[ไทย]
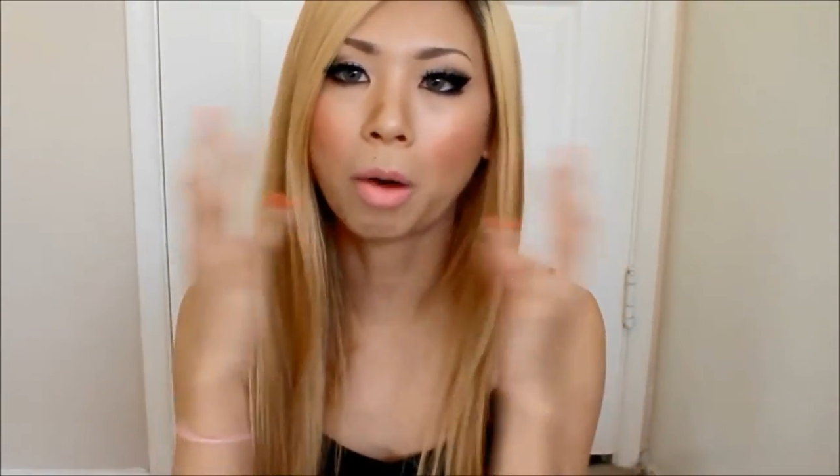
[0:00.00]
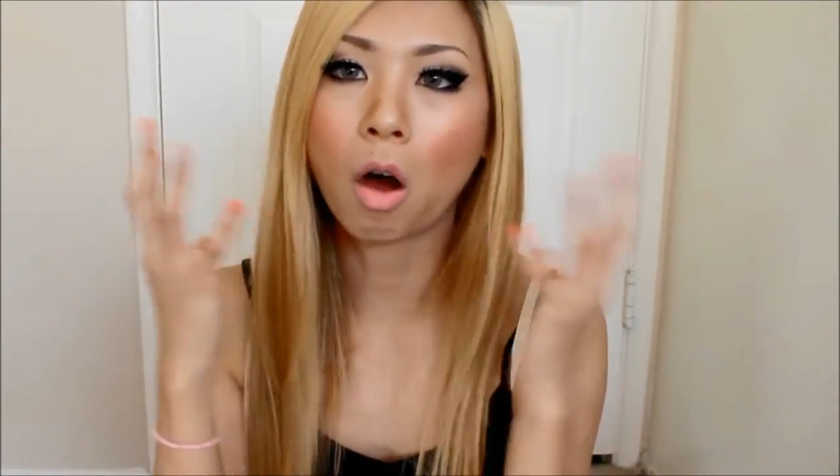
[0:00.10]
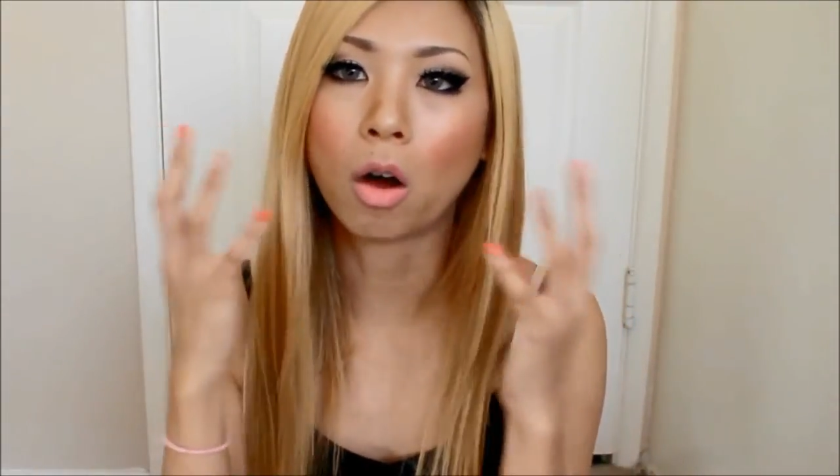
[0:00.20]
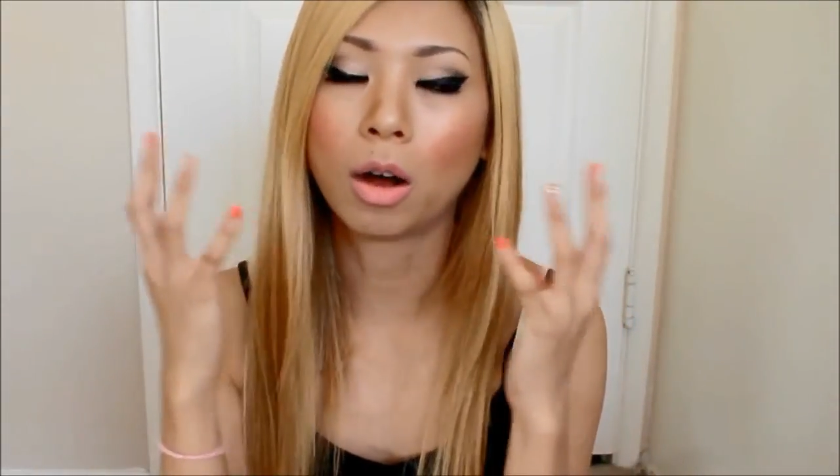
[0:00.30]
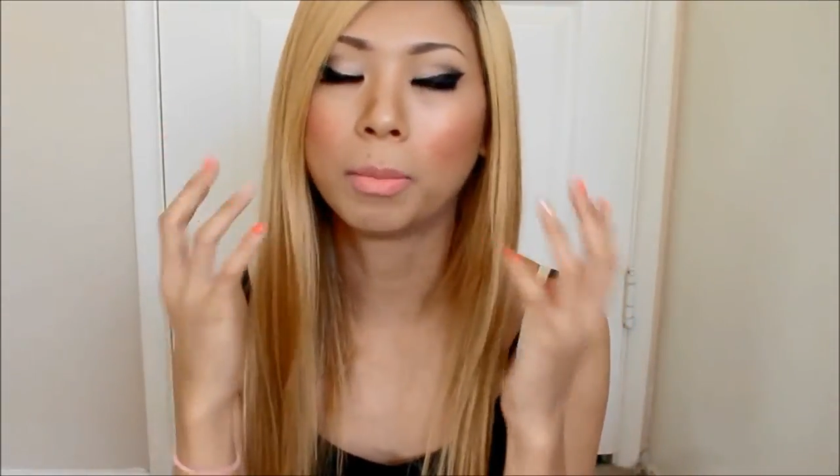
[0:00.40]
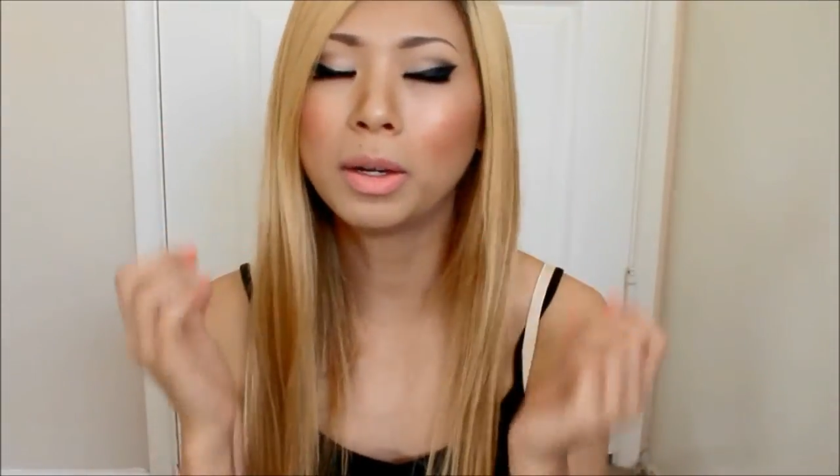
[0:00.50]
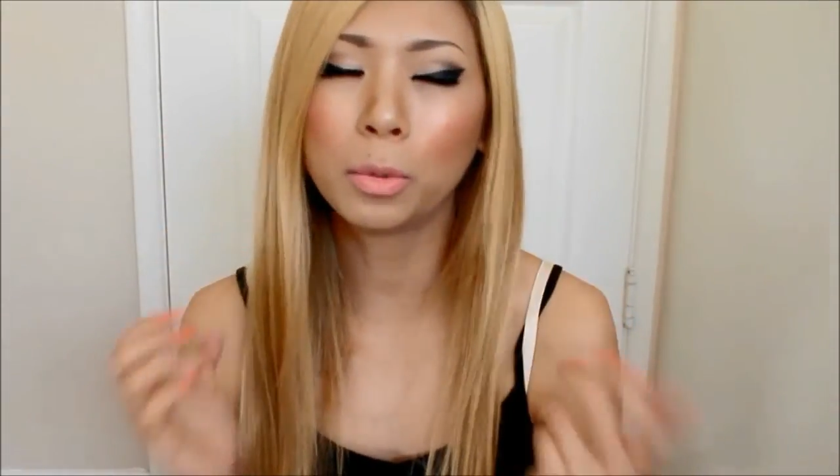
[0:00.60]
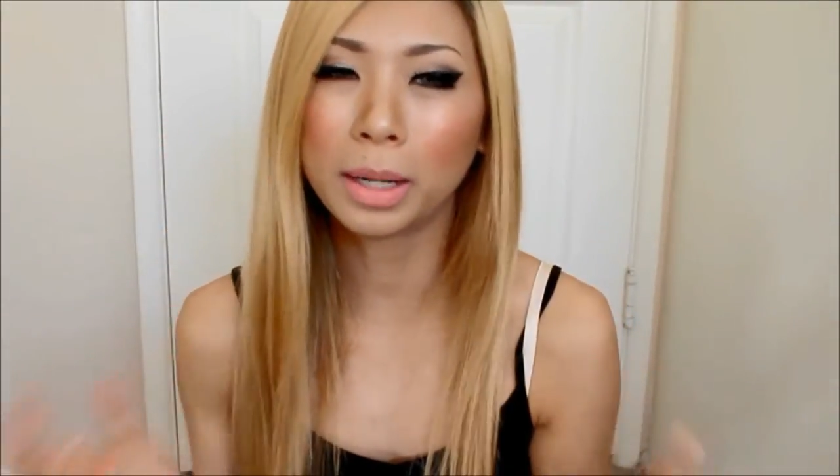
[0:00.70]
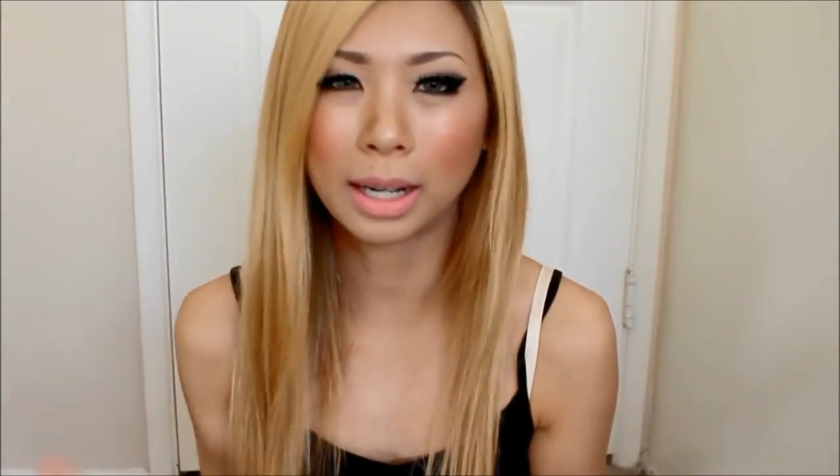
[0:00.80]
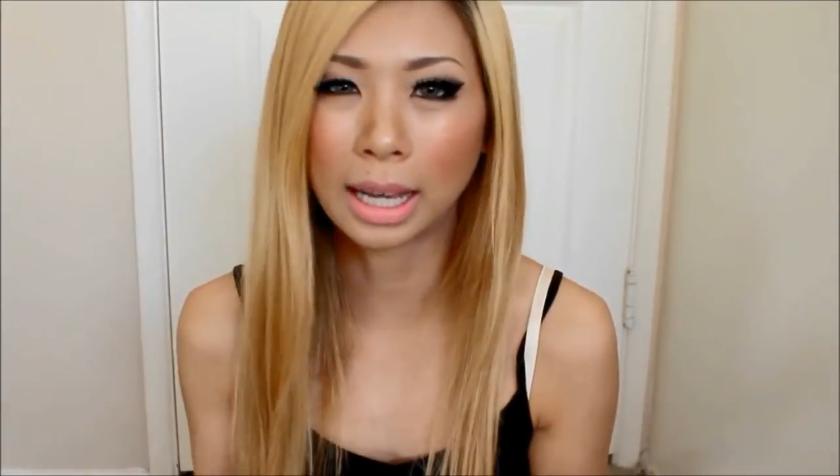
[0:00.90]
พองไม่
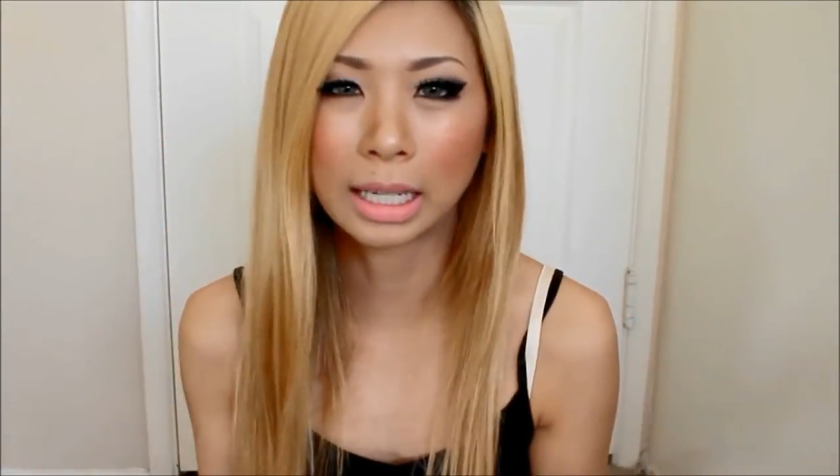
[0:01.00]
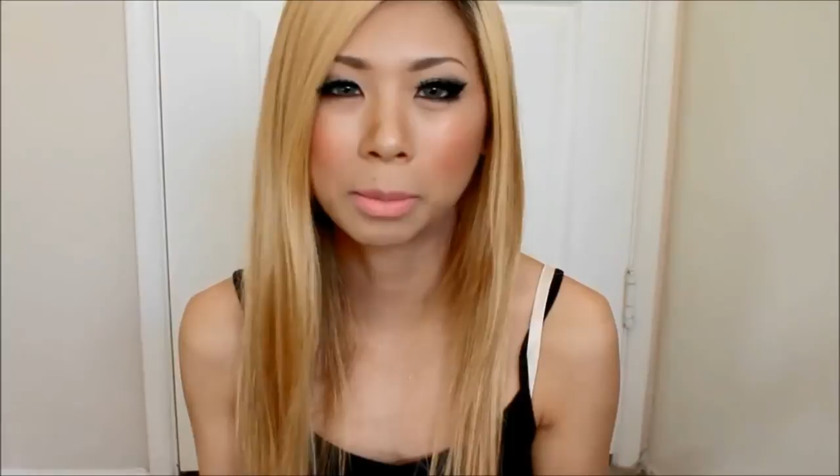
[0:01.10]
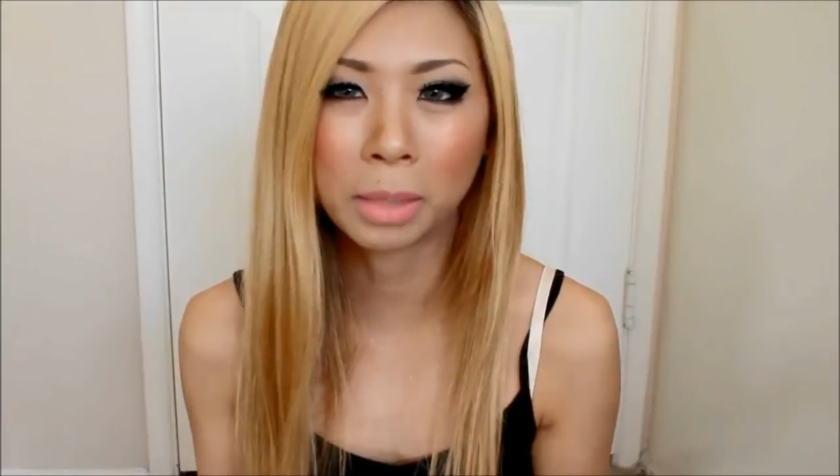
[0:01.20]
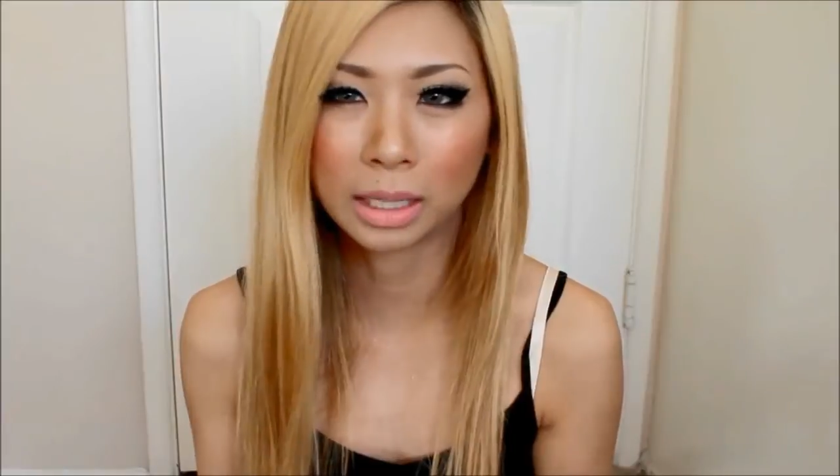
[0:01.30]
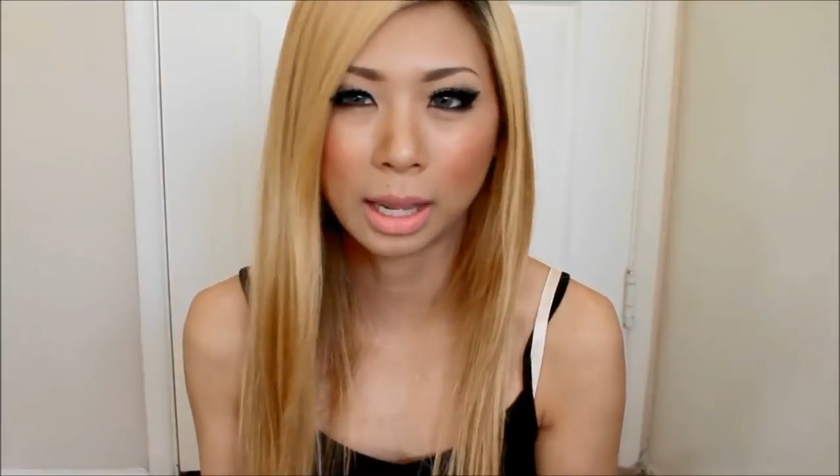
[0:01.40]
รู้เป็นอะไรนะ